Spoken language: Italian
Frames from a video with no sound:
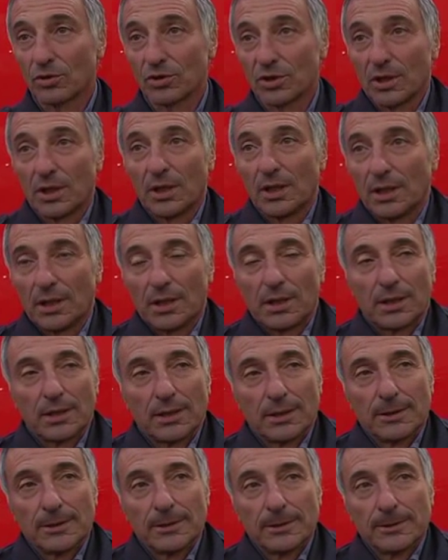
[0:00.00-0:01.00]
così,
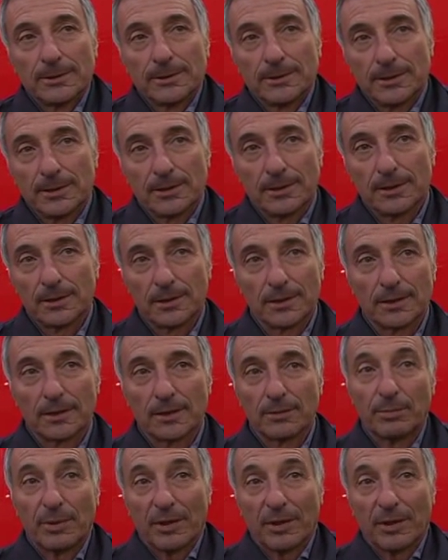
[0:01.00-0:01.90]
eh,